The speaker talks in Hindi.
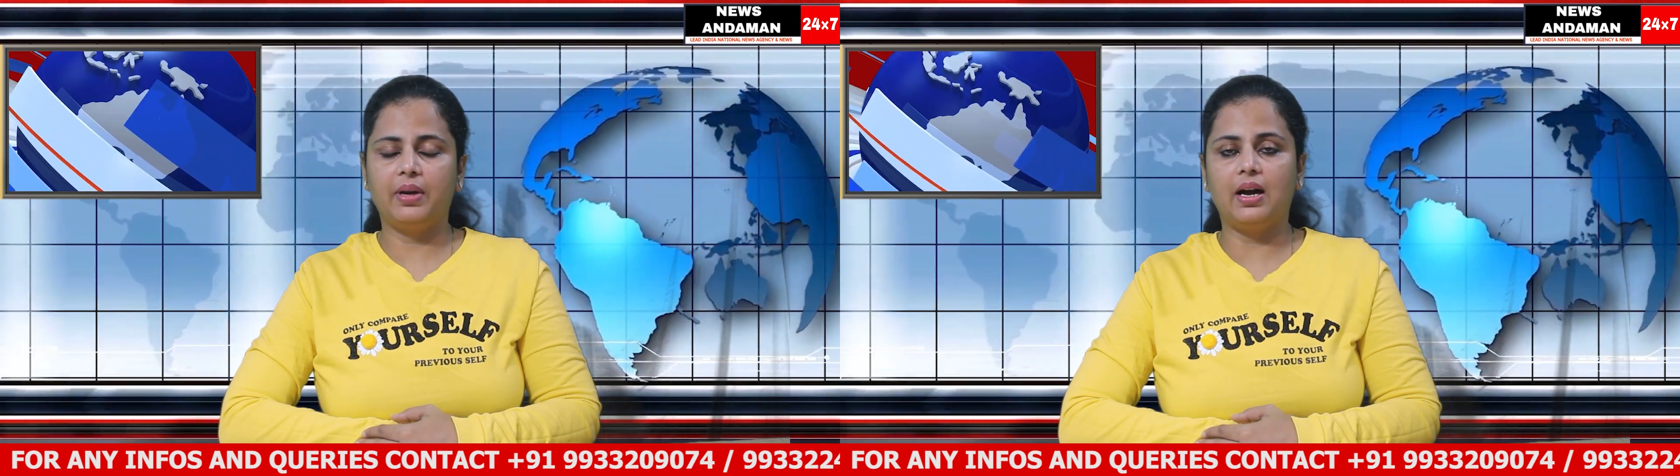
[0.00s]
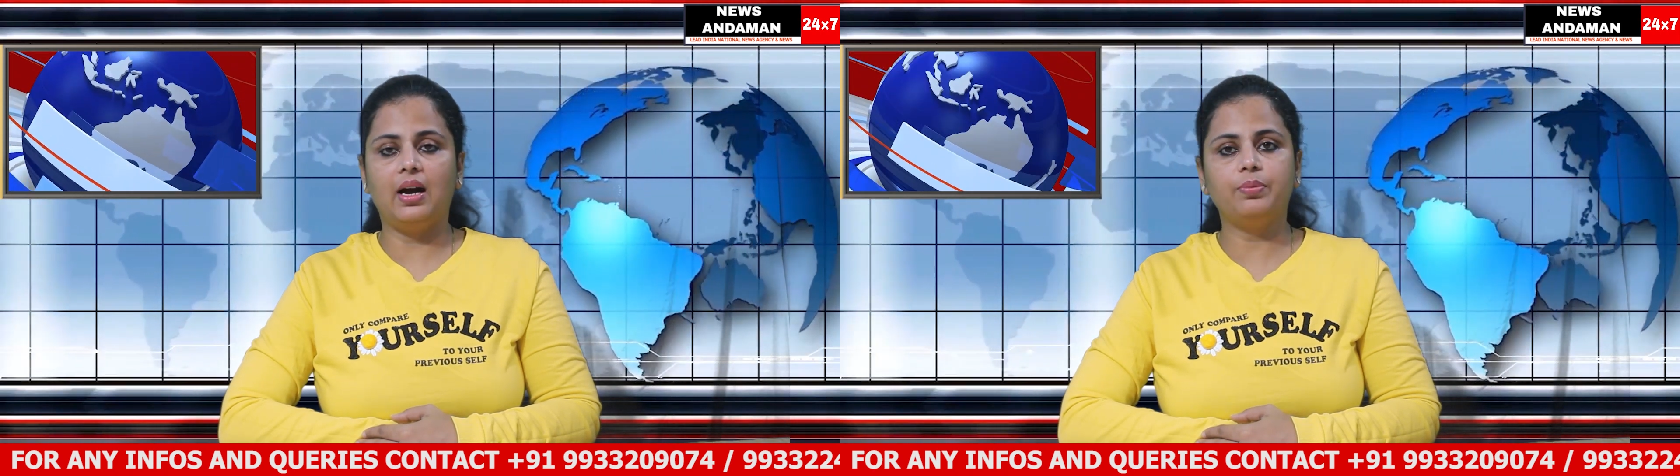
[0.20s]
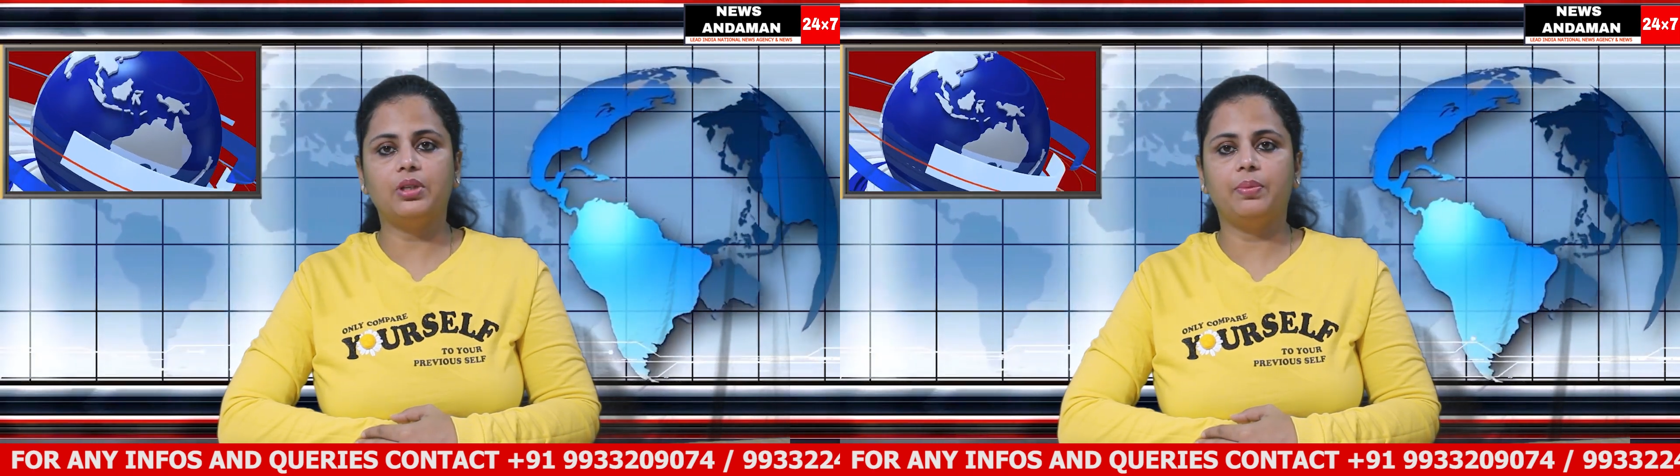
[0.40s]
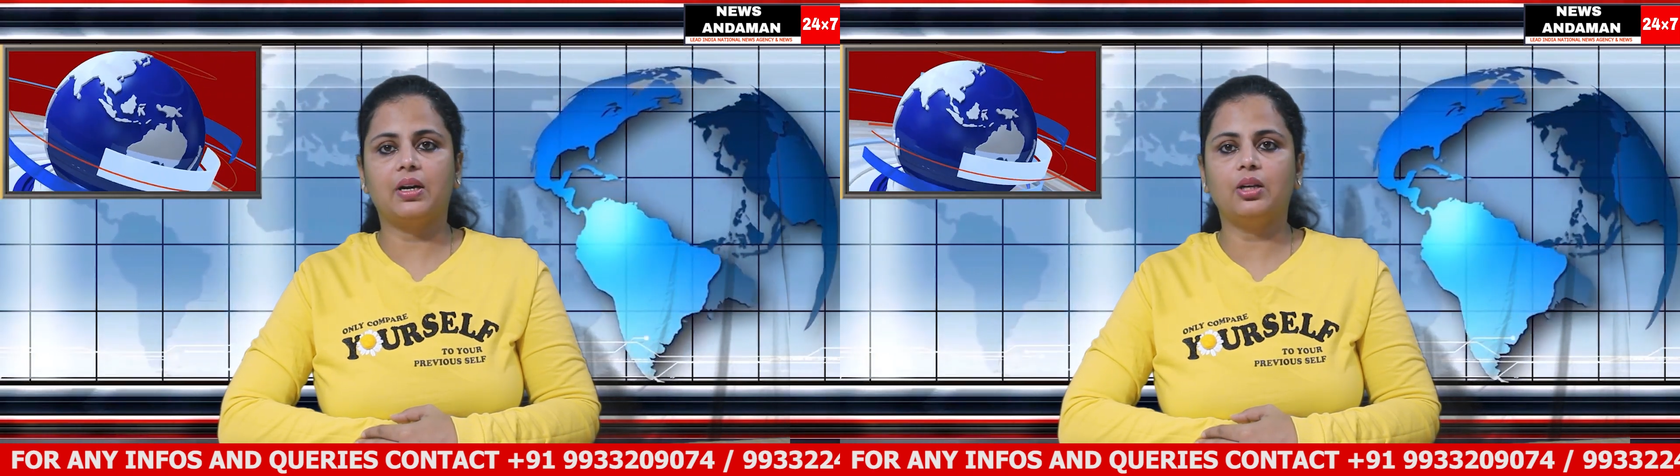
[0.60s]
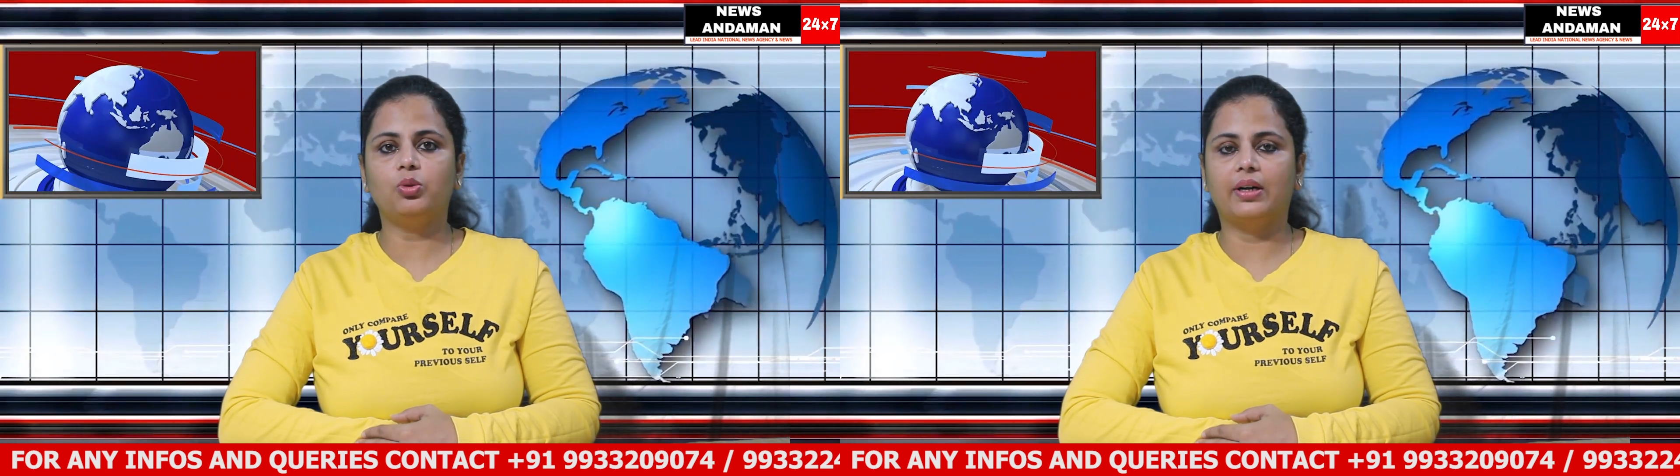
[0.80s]
में आप सभी
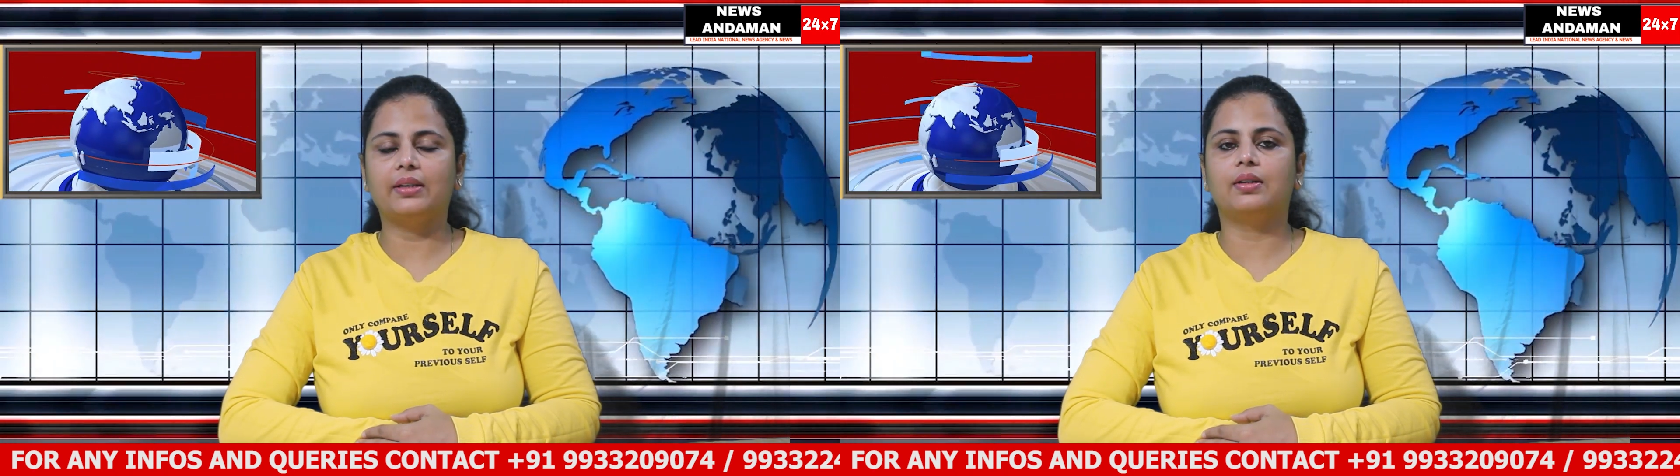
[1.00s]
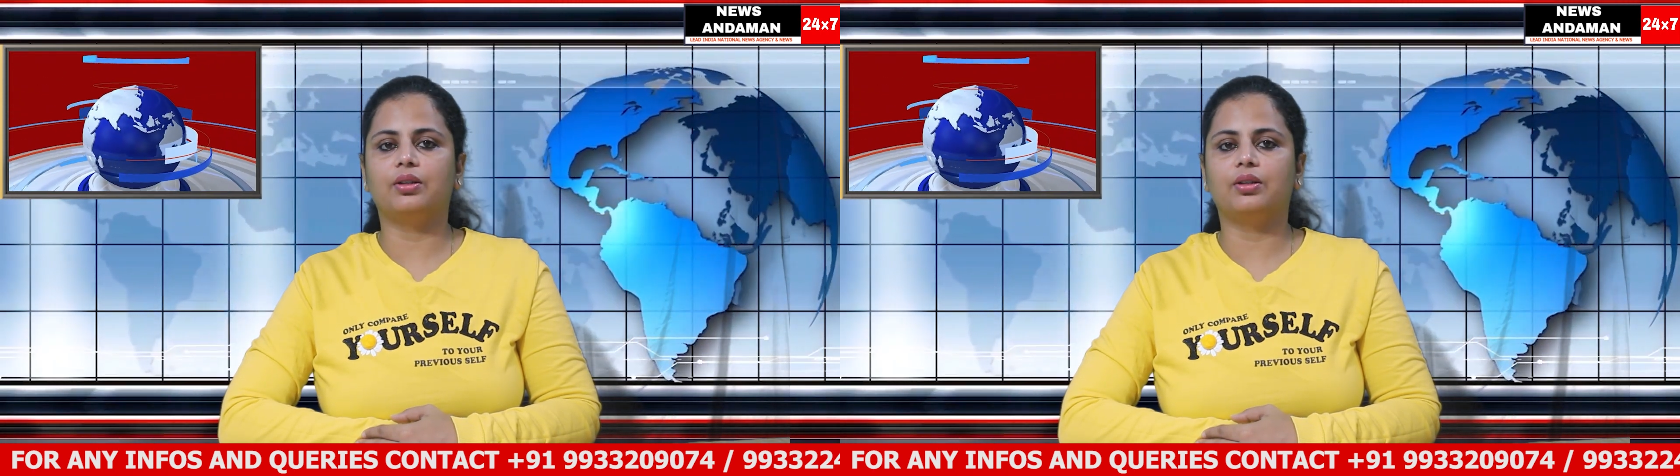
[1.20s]
का स्वागत